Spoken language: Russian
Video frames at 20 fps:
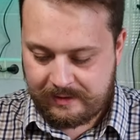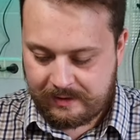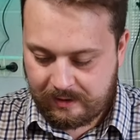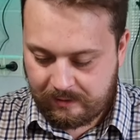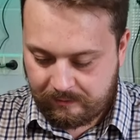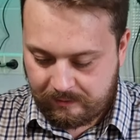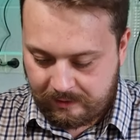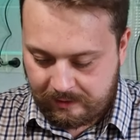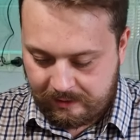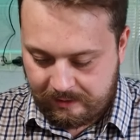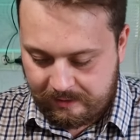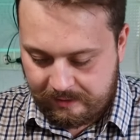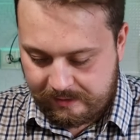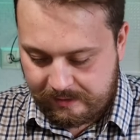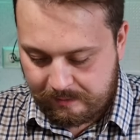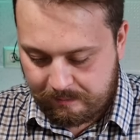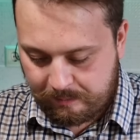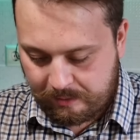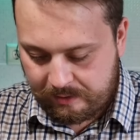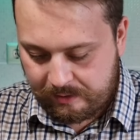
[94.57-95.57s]
Сыр выглядит
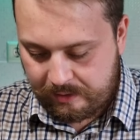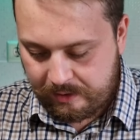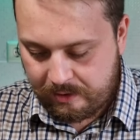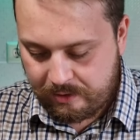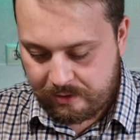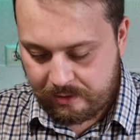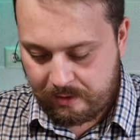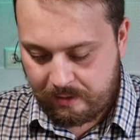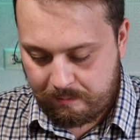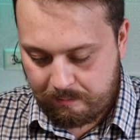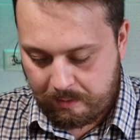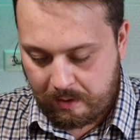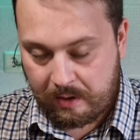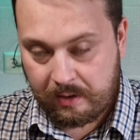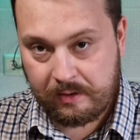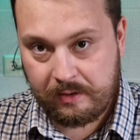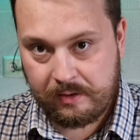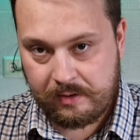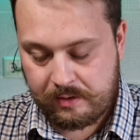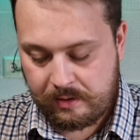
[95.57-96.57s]
симпатично и
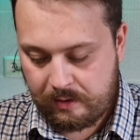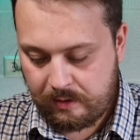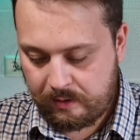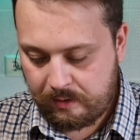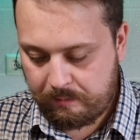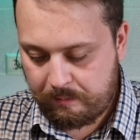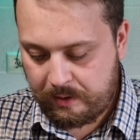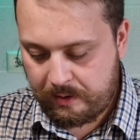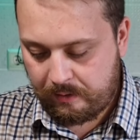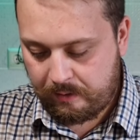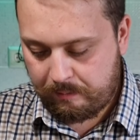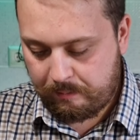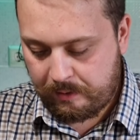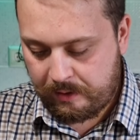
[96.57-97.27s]
пахнет сильно белой